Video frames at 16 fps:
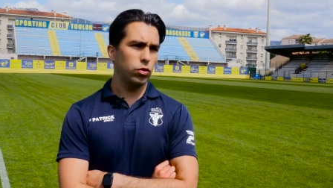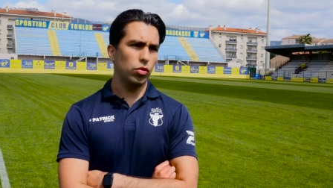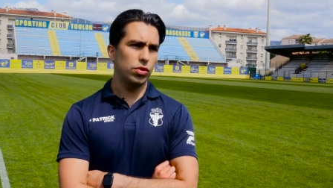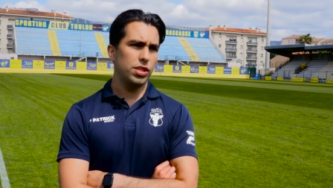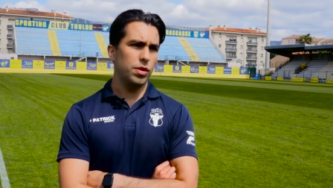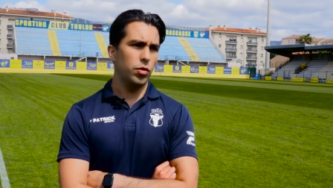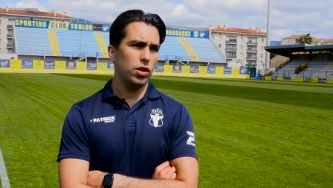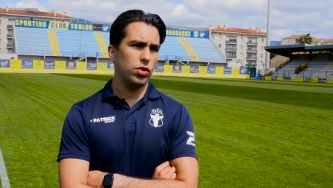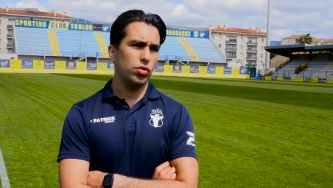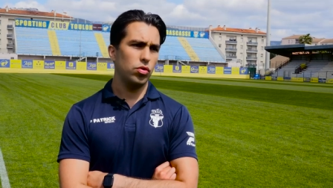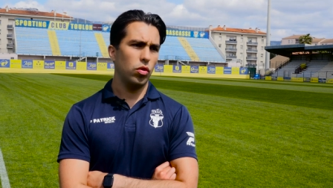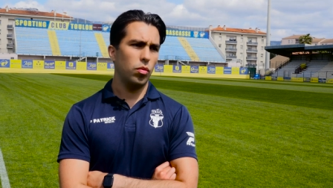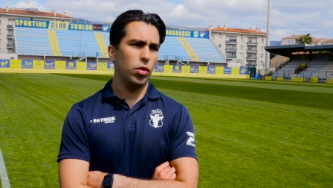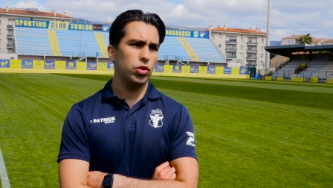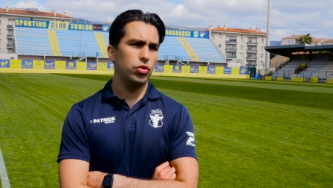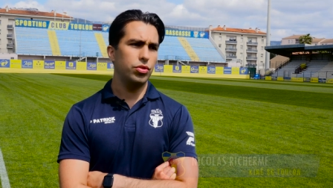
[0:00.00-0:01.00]

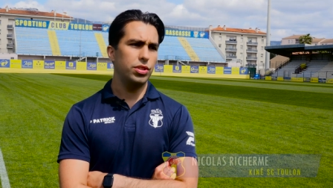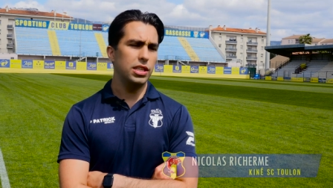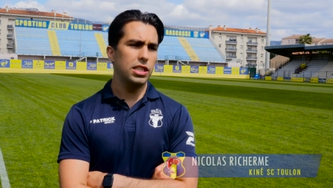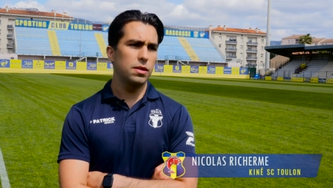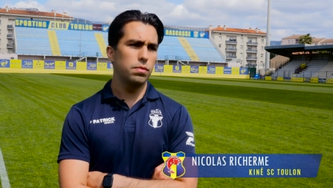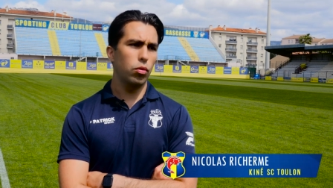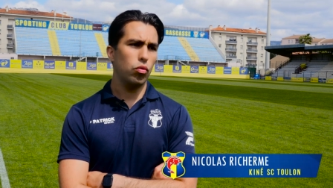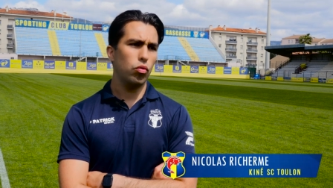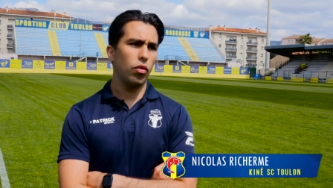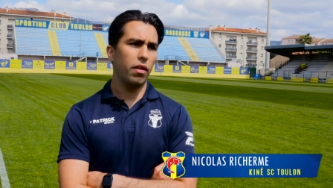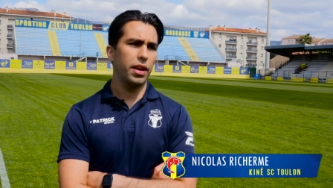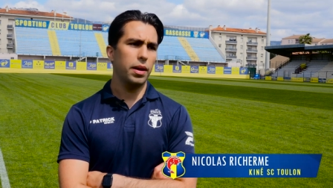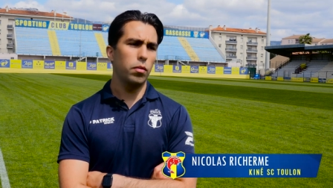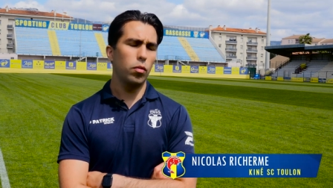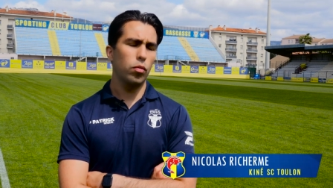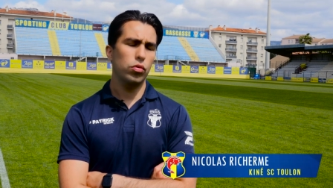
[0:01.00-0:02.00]
Stimulation, moi j'utilise beaucoup
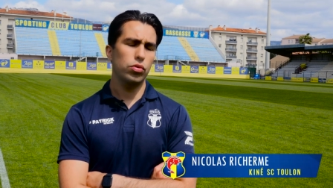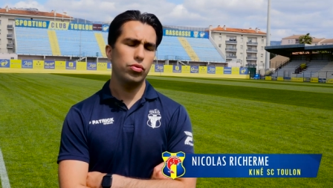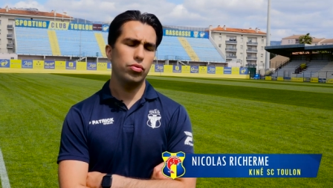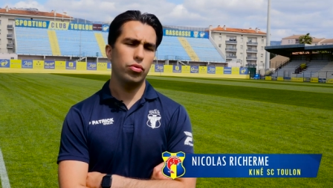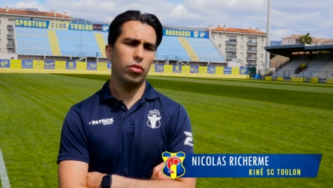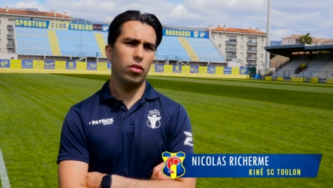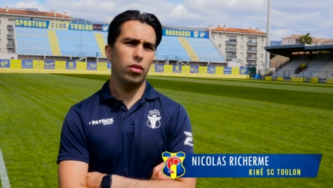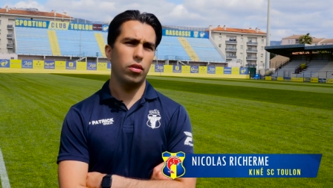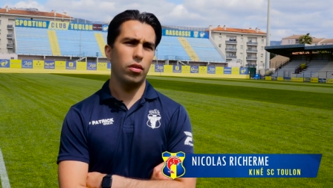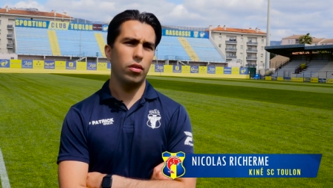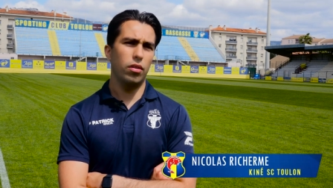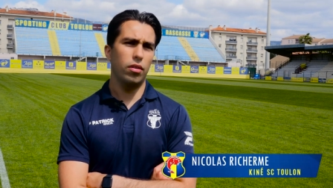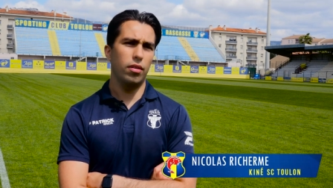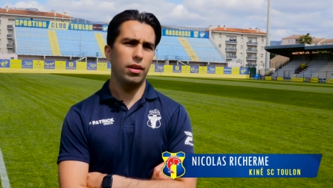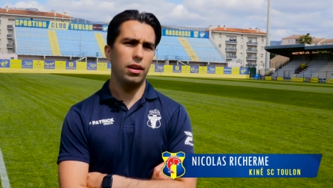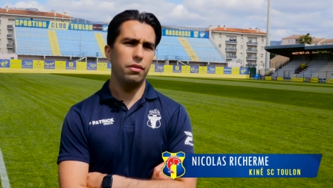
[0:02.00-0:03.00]
avec Momo sur
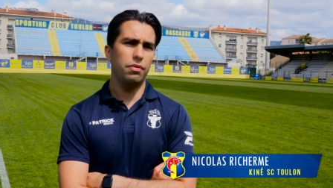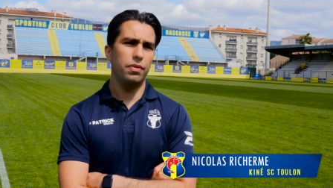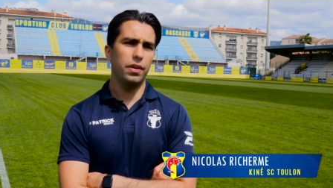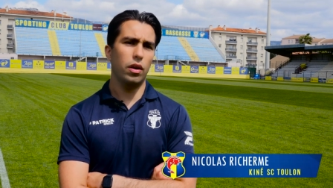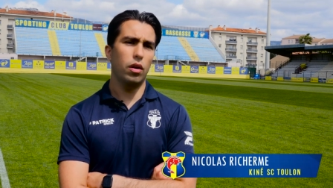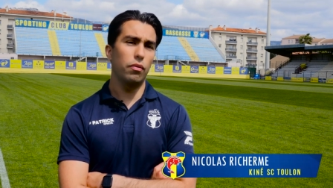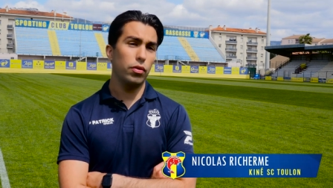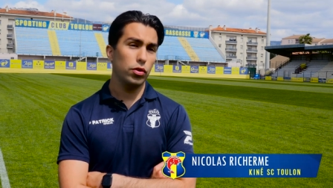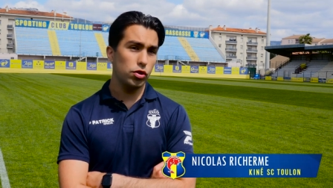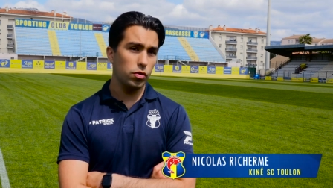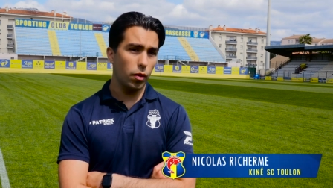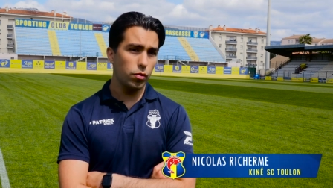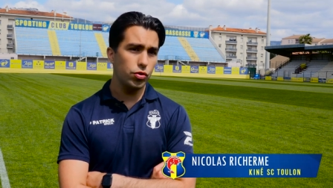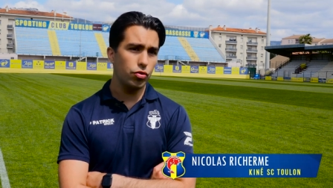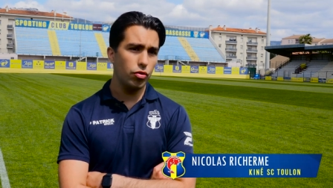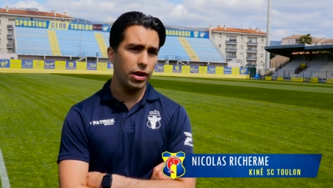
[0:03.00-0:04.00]
euh, l'effet
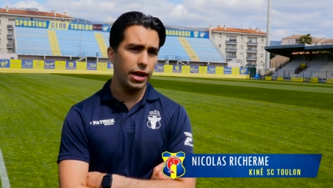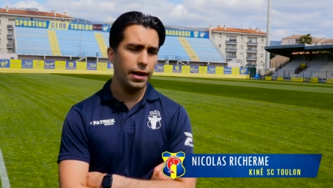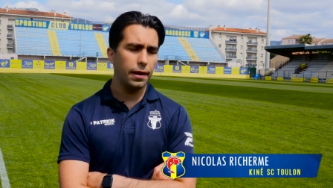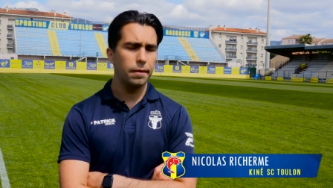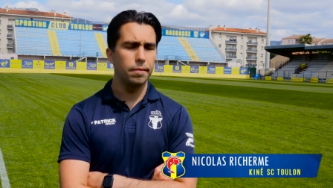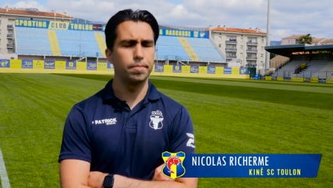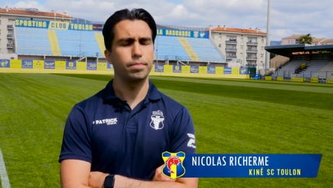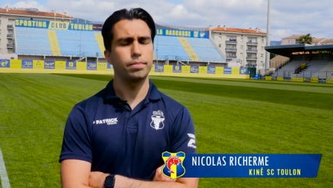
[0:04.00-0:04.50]
renforcement musculaire,